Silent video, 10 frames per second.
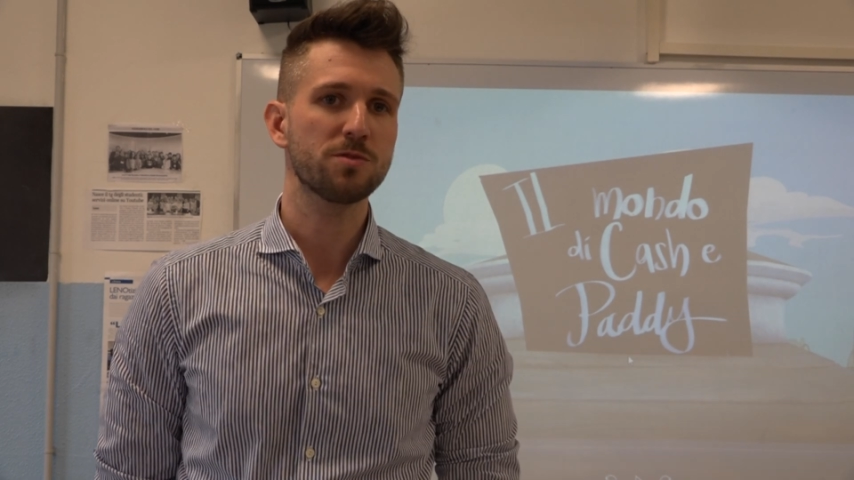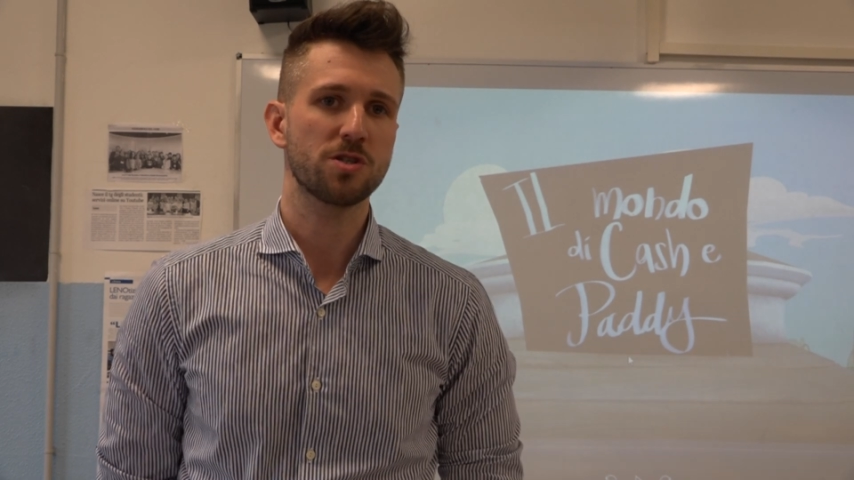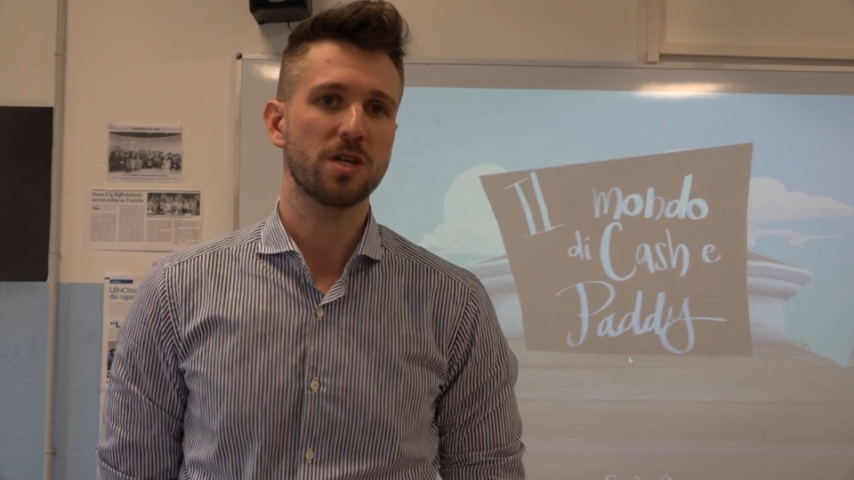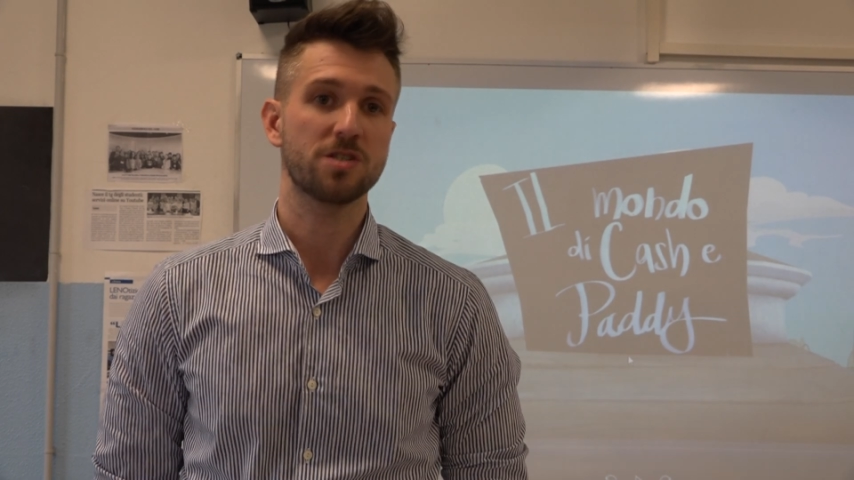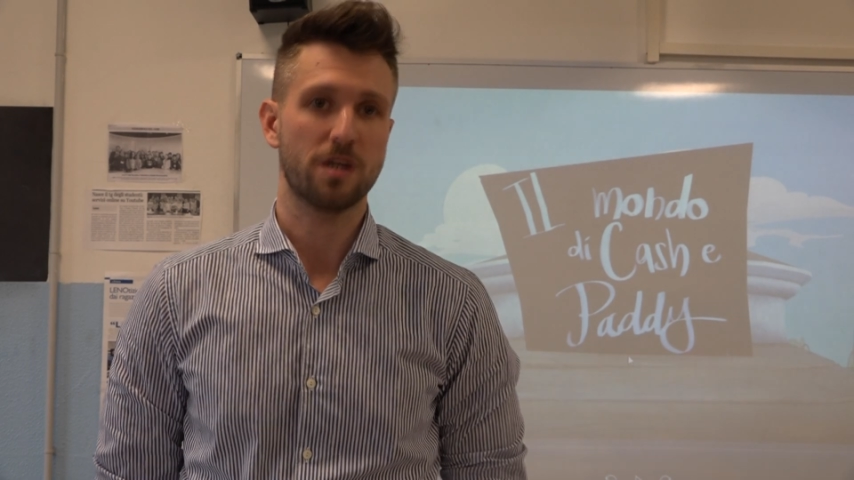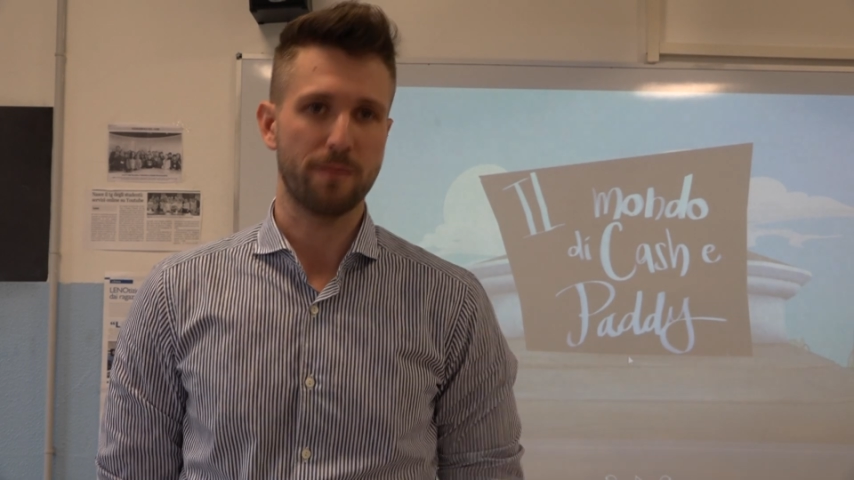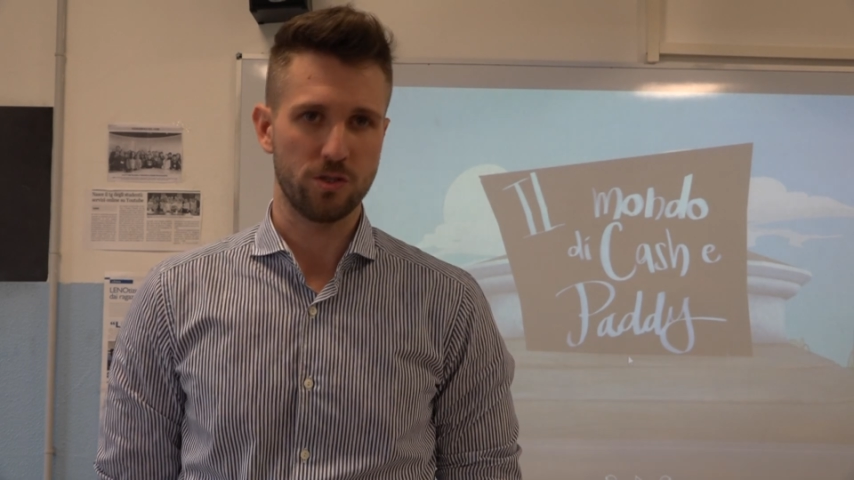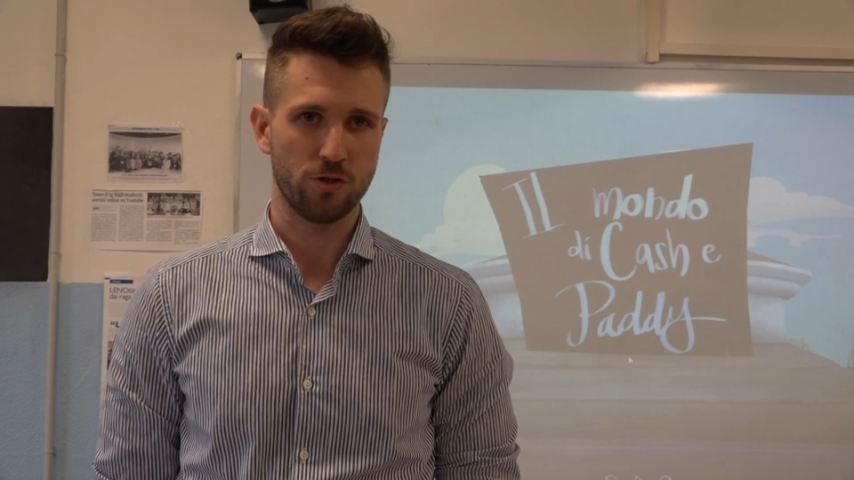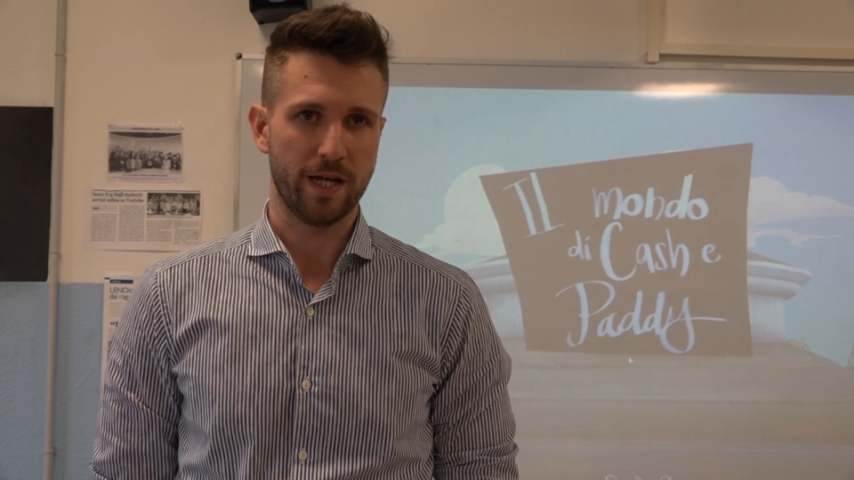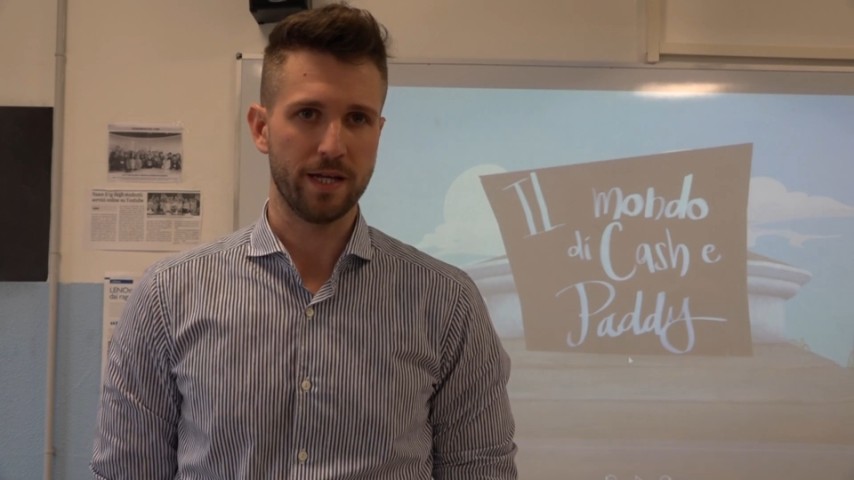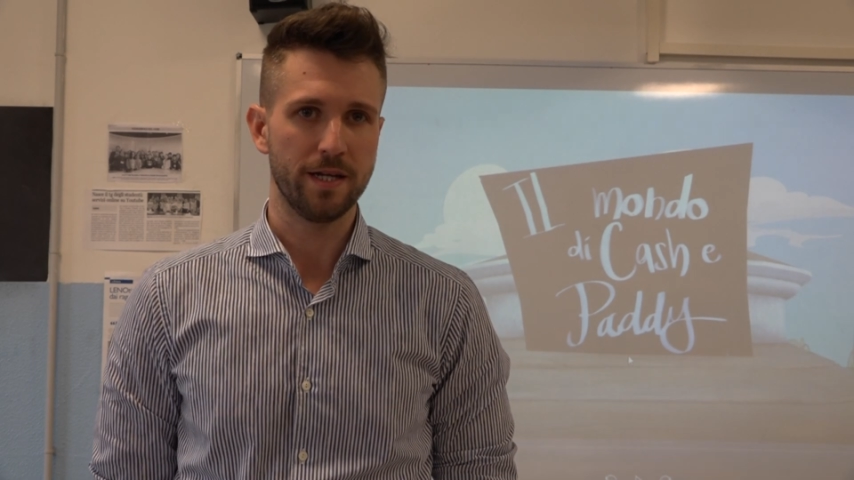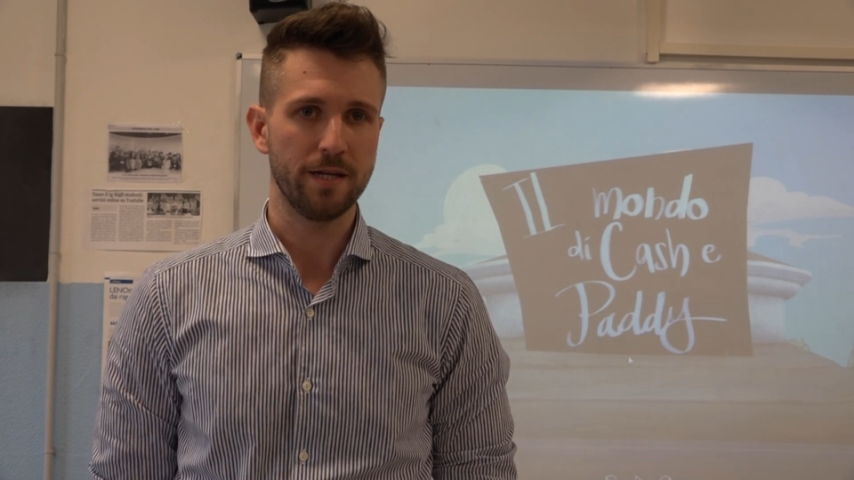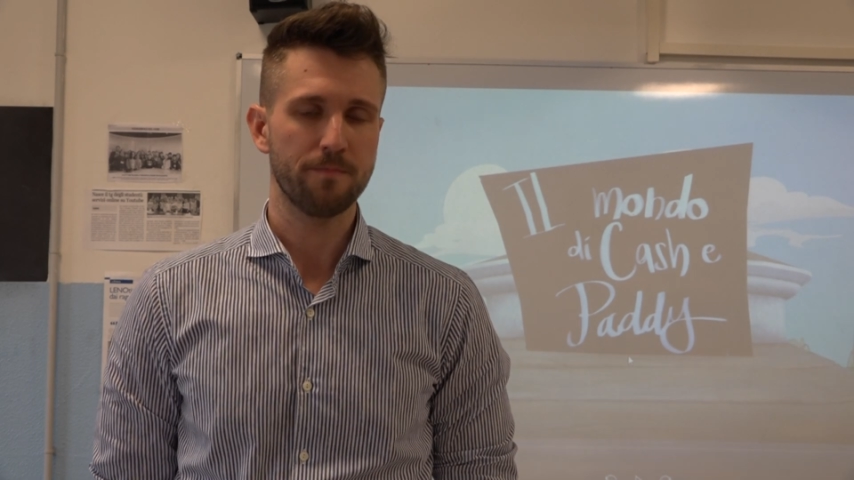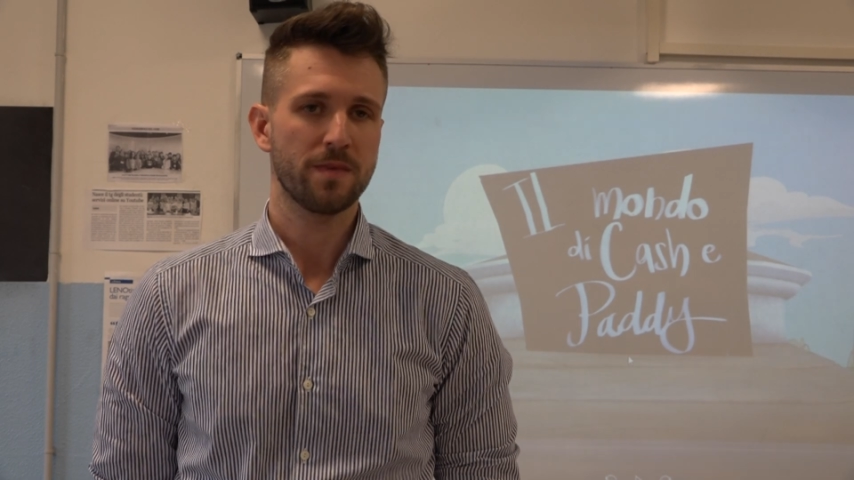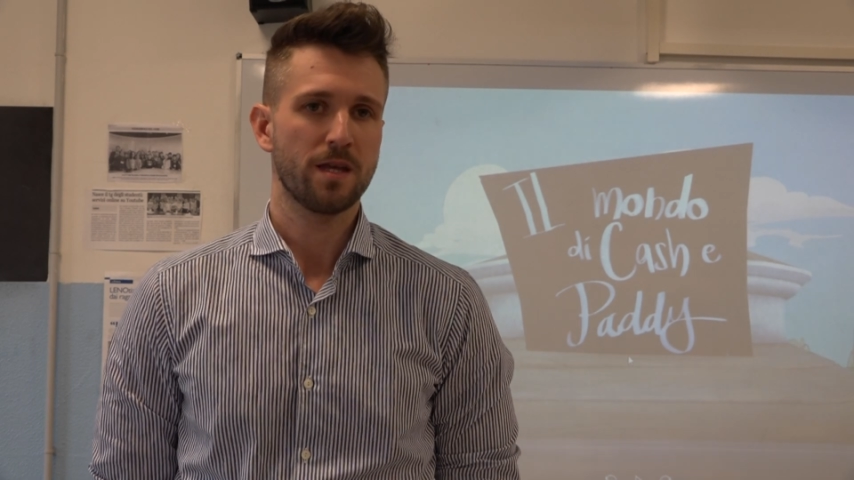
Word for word: bisogna essere maggiorenni.